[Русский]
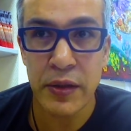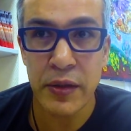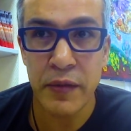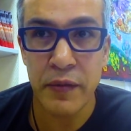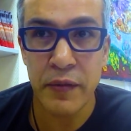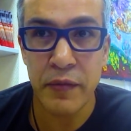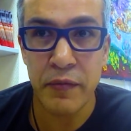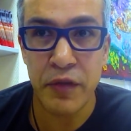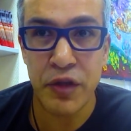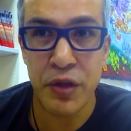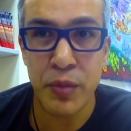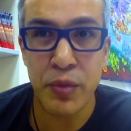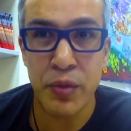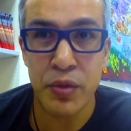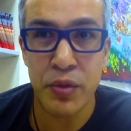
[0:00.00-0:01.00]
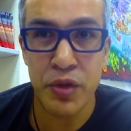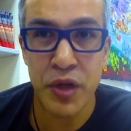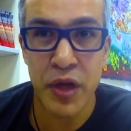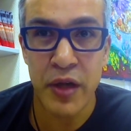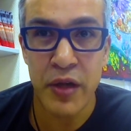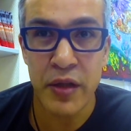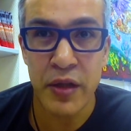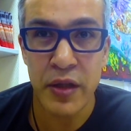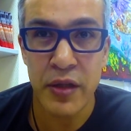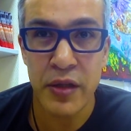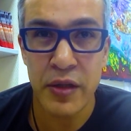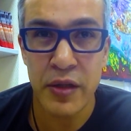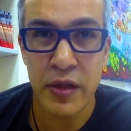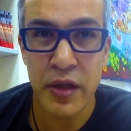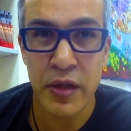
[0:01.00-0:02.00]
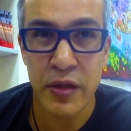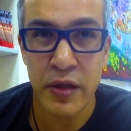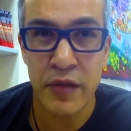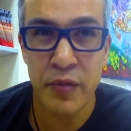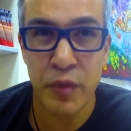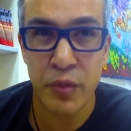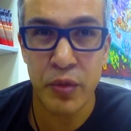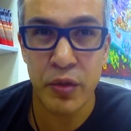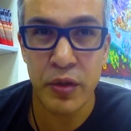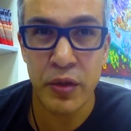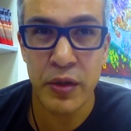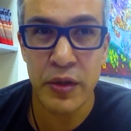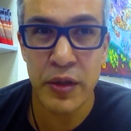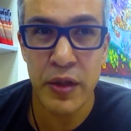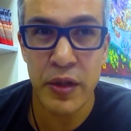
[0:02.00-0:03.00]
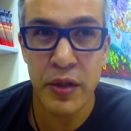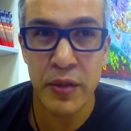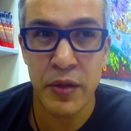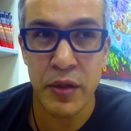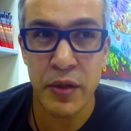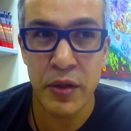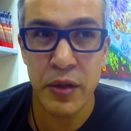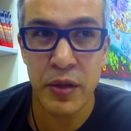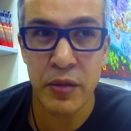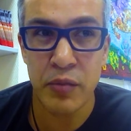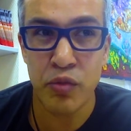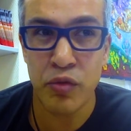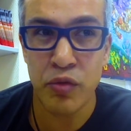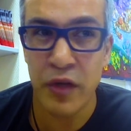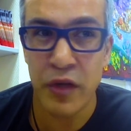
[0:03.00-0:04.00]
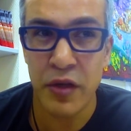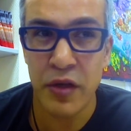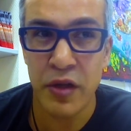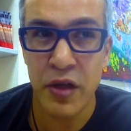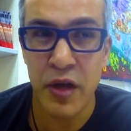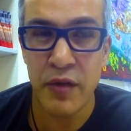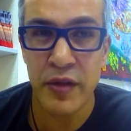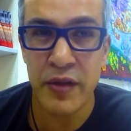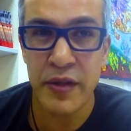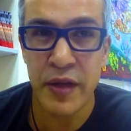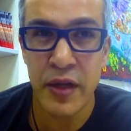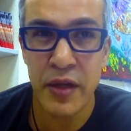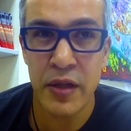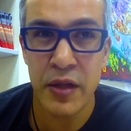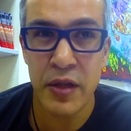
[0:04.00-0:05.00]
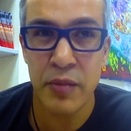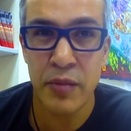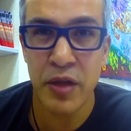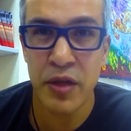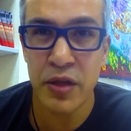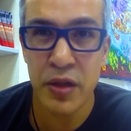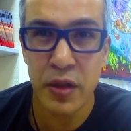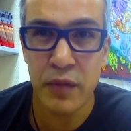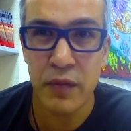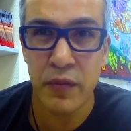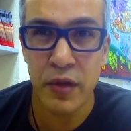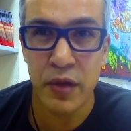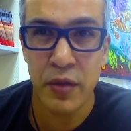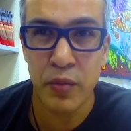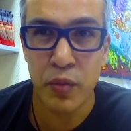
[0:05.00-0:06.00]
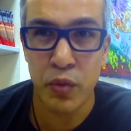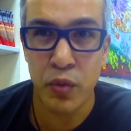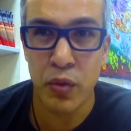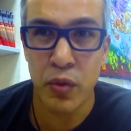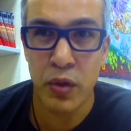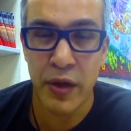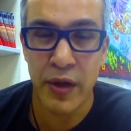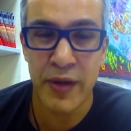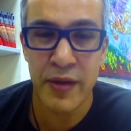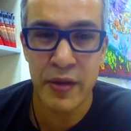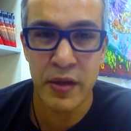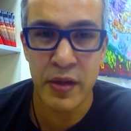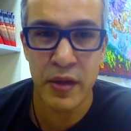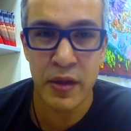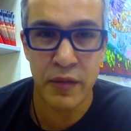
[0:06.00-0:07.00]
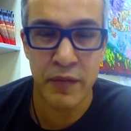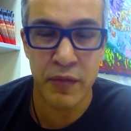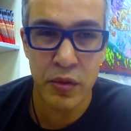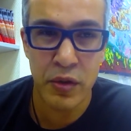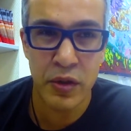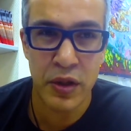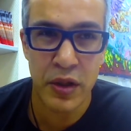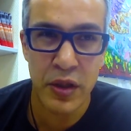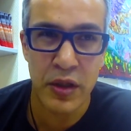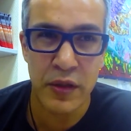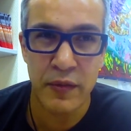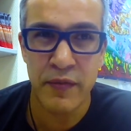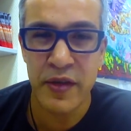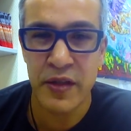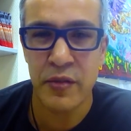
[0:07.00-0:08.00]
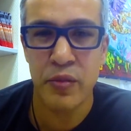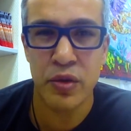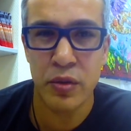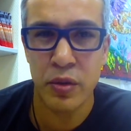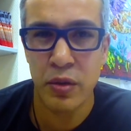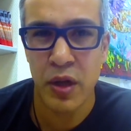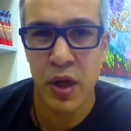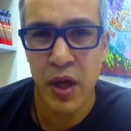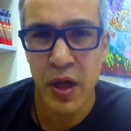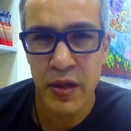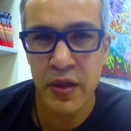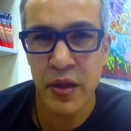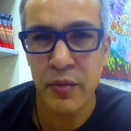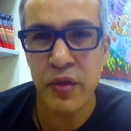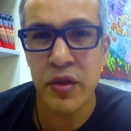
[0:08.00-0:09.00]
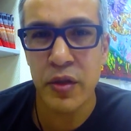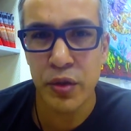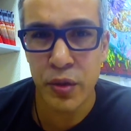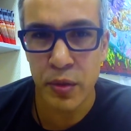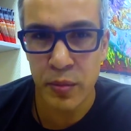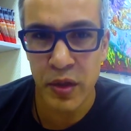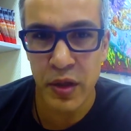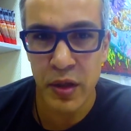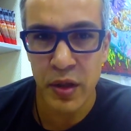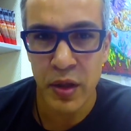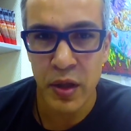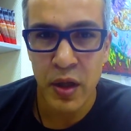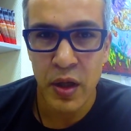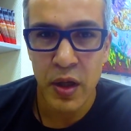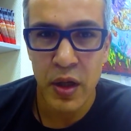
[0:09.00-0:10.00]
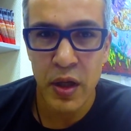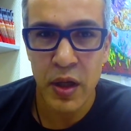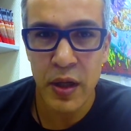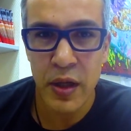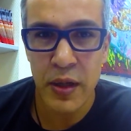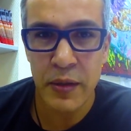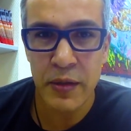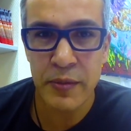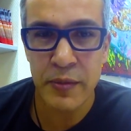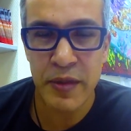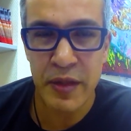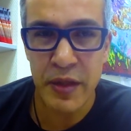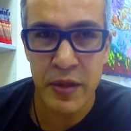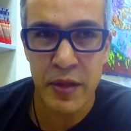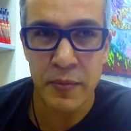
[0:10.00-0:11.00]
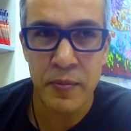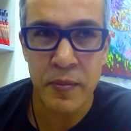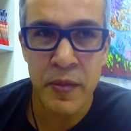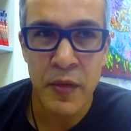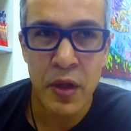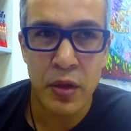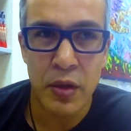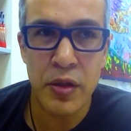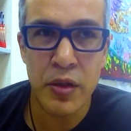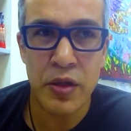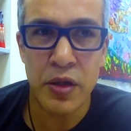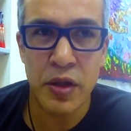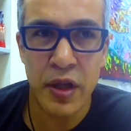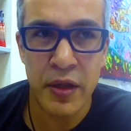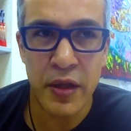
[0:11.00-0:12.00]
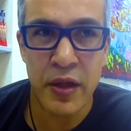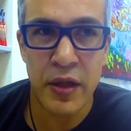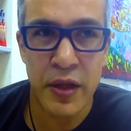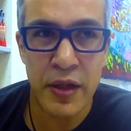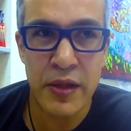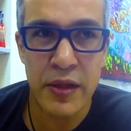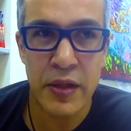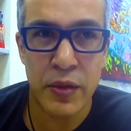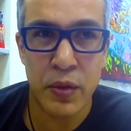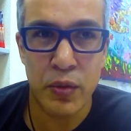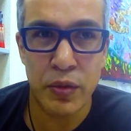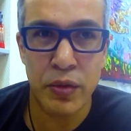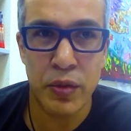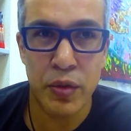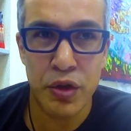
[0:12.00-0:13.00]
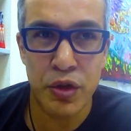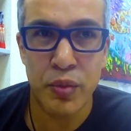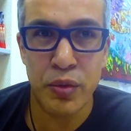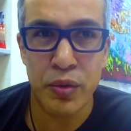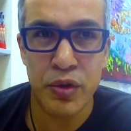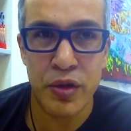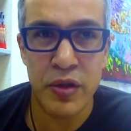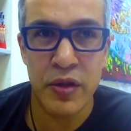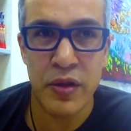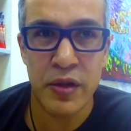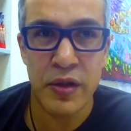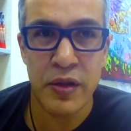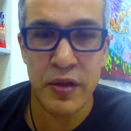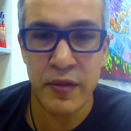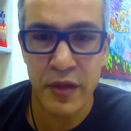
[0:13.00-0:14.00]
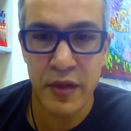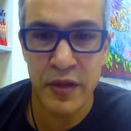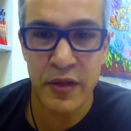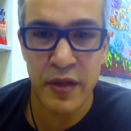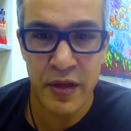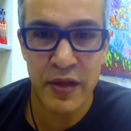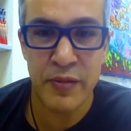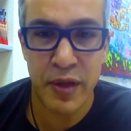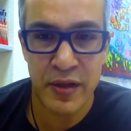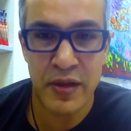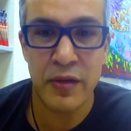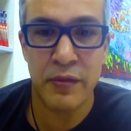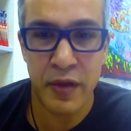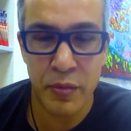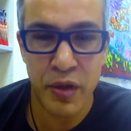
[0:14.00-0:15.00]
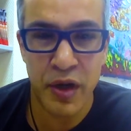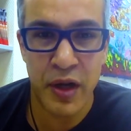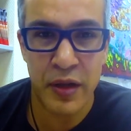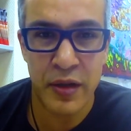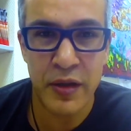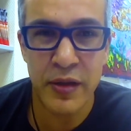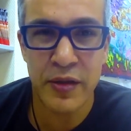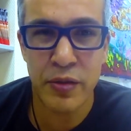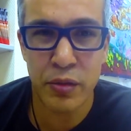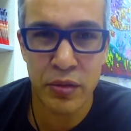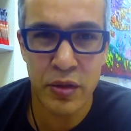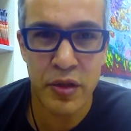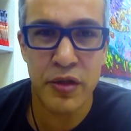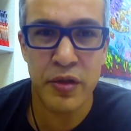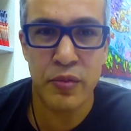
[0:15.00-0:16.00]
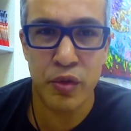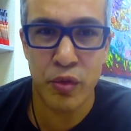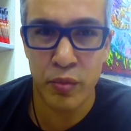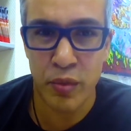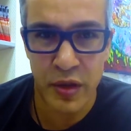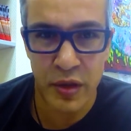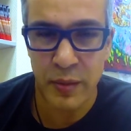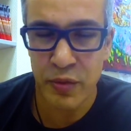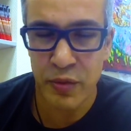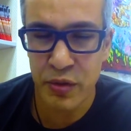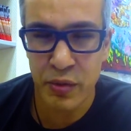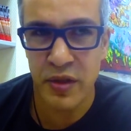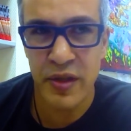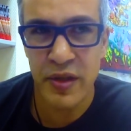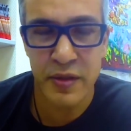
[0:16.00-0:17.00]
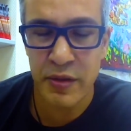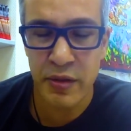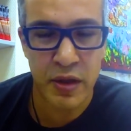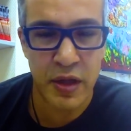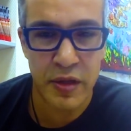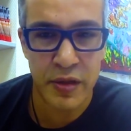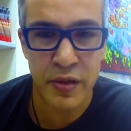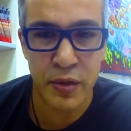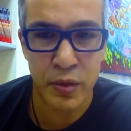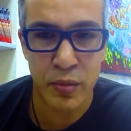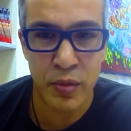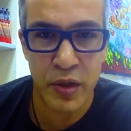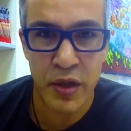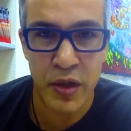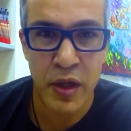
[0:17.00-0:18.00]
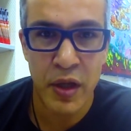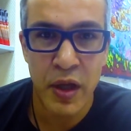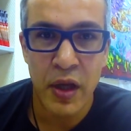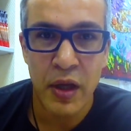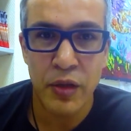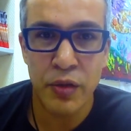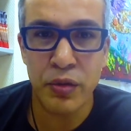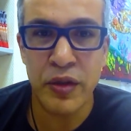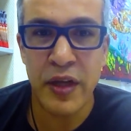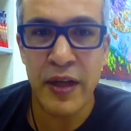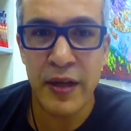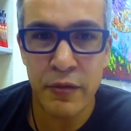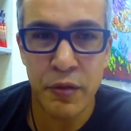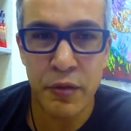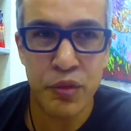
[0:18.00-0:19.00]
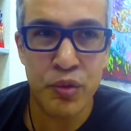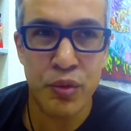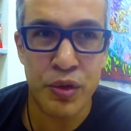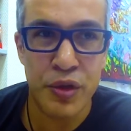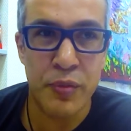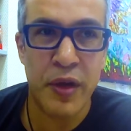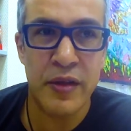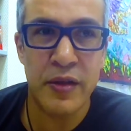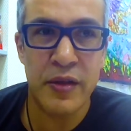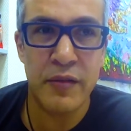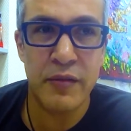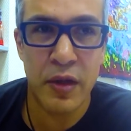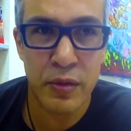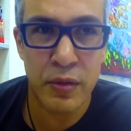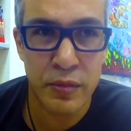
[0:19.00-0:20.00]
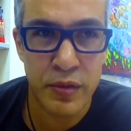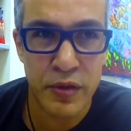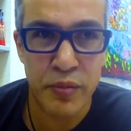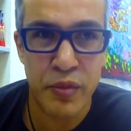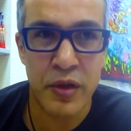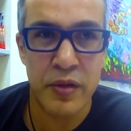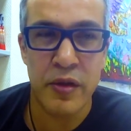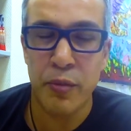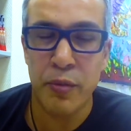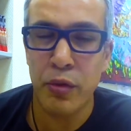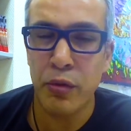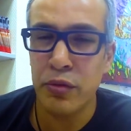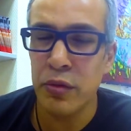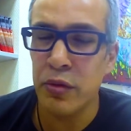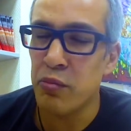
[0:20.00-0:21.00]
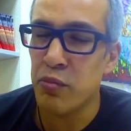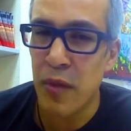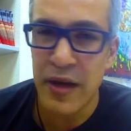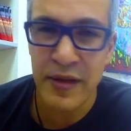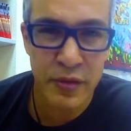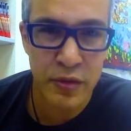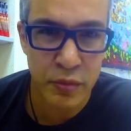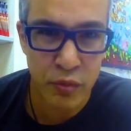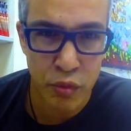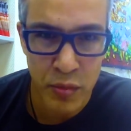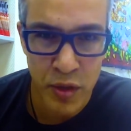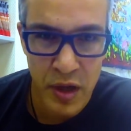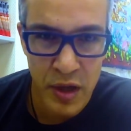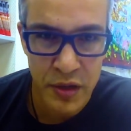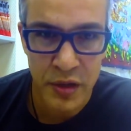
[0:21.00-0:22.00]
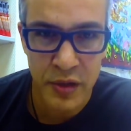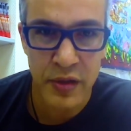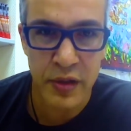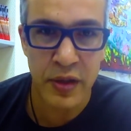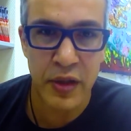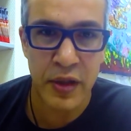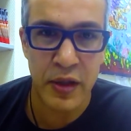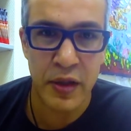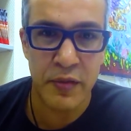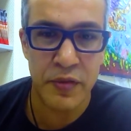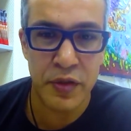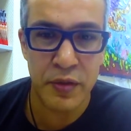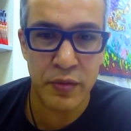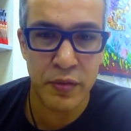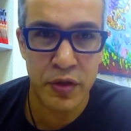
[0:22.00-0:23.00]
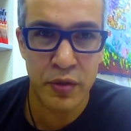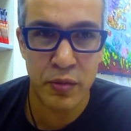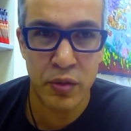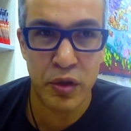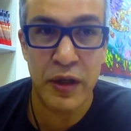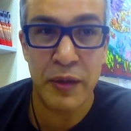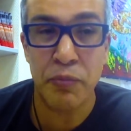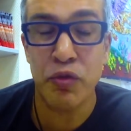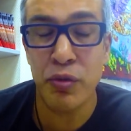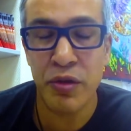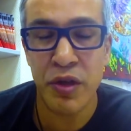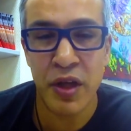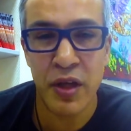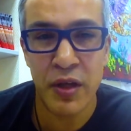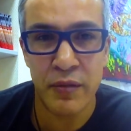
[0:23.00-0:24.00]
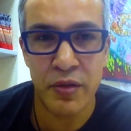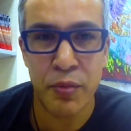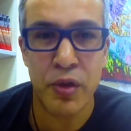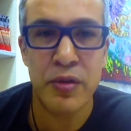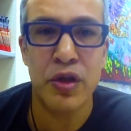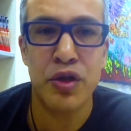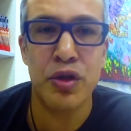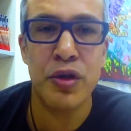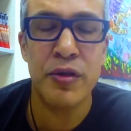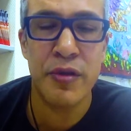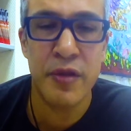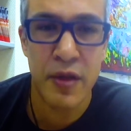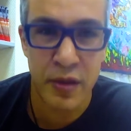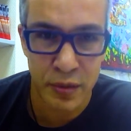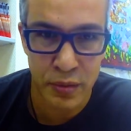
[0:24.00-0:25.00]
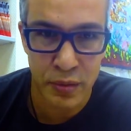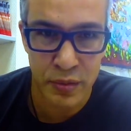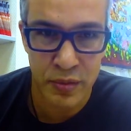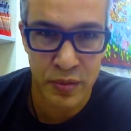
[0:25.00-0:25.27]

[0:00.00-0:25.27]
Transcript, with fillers: ведь что получается? Если сейчас я вспомню это исследование буквально недавно, среднее пожертвование по России в год – это 870 рублей. А, смотрите, то есть человек, если он хочет получить э, свои 13% обратно, это 100 с лишним рублей, там 110, кажется, рублей. Но для этого им нужно пойти в налоговую инспекцию, заполнить массу бумажек и всего-всего. Многие этого просто не делают.